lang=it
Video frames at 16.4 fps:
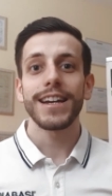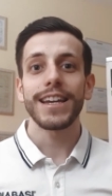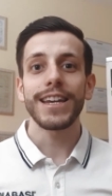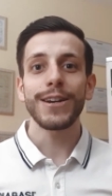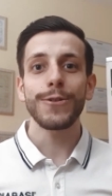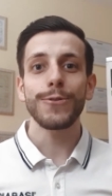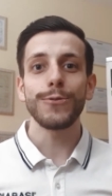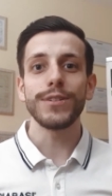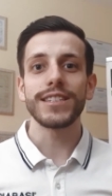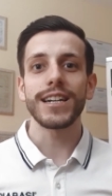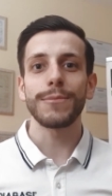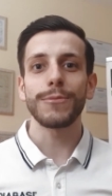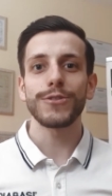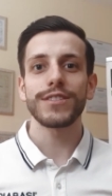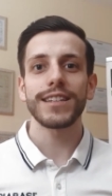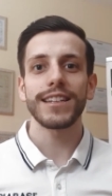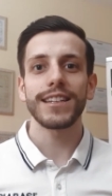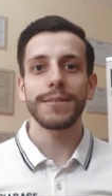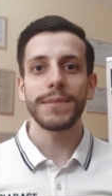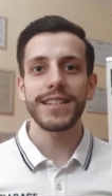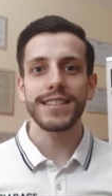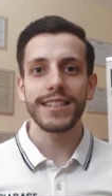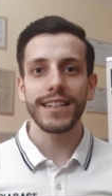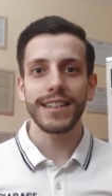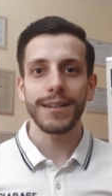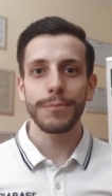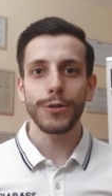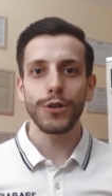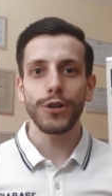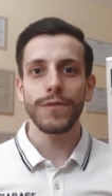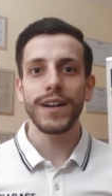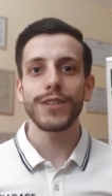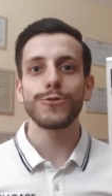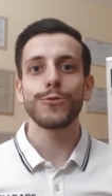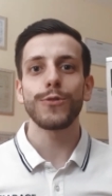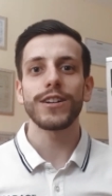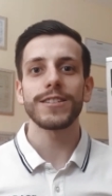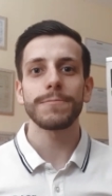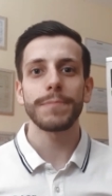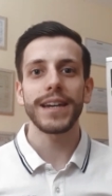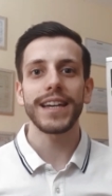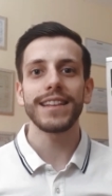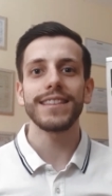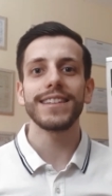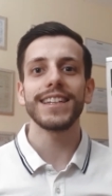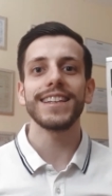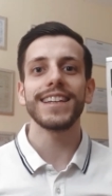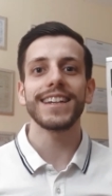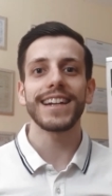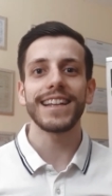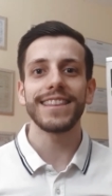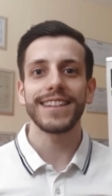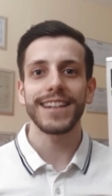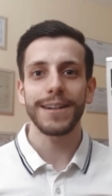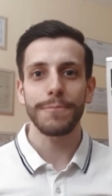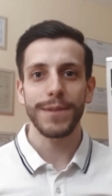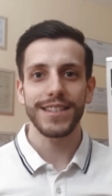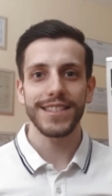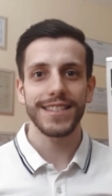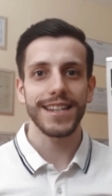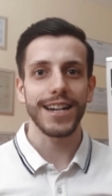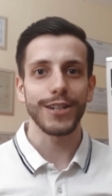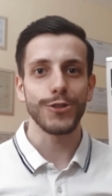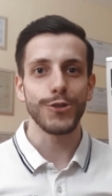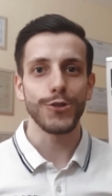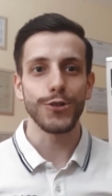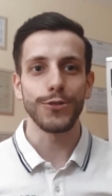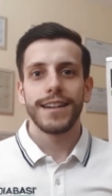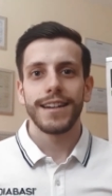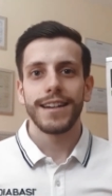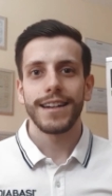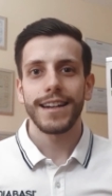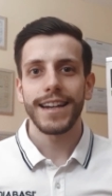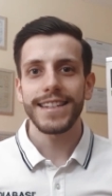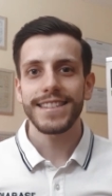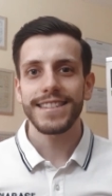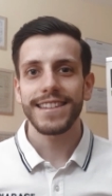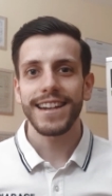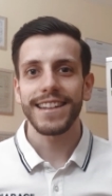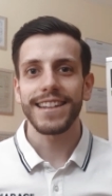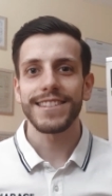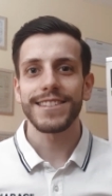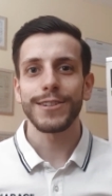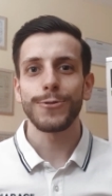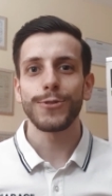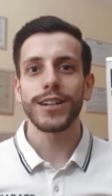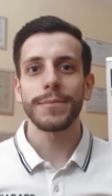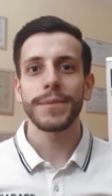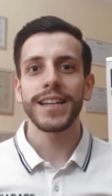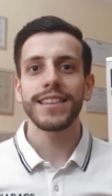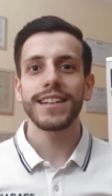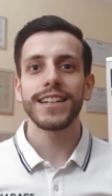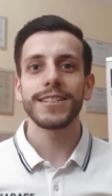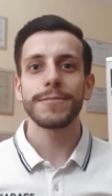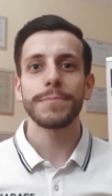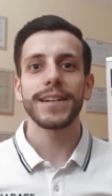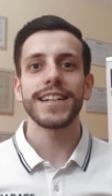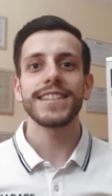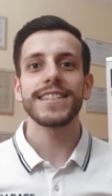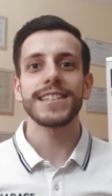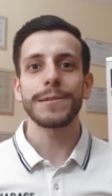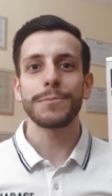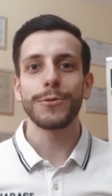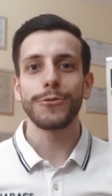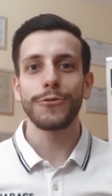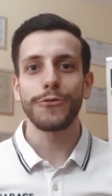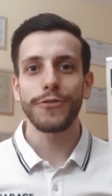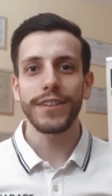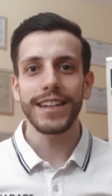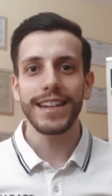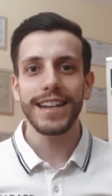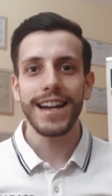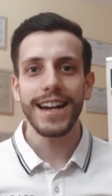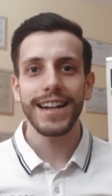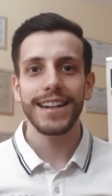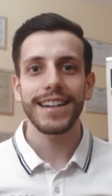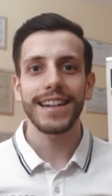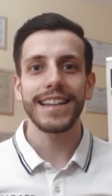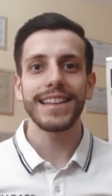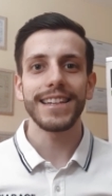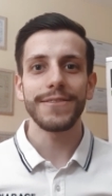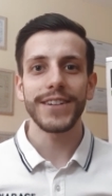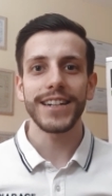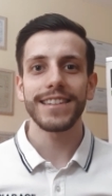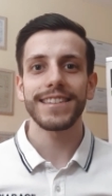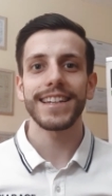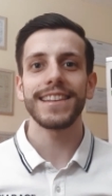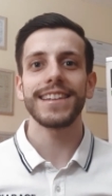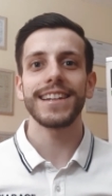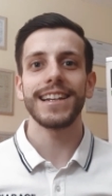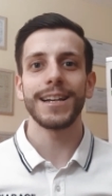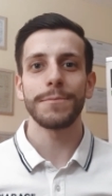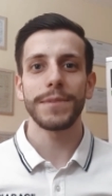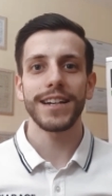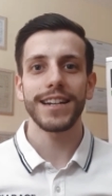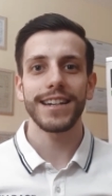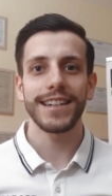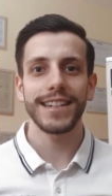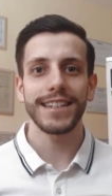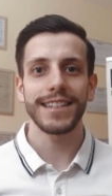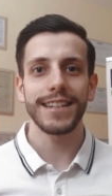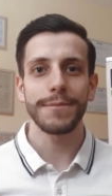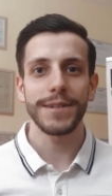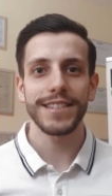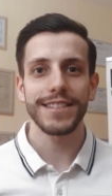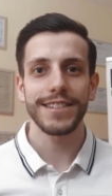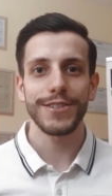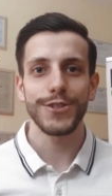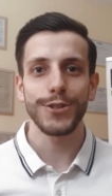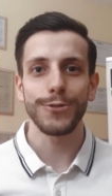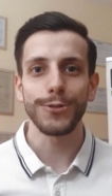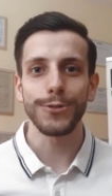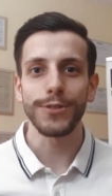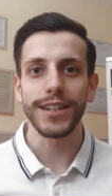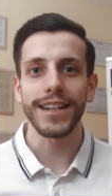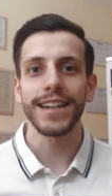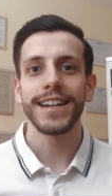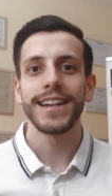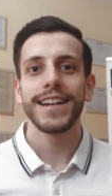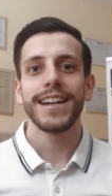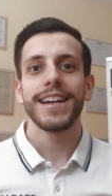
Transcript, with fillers: in cui siamo stati messi alla prova su aspetti inerenti al massaggio. È stata sicuramente l'esperienza più figa e divertente della mia carriera da massaggiatore.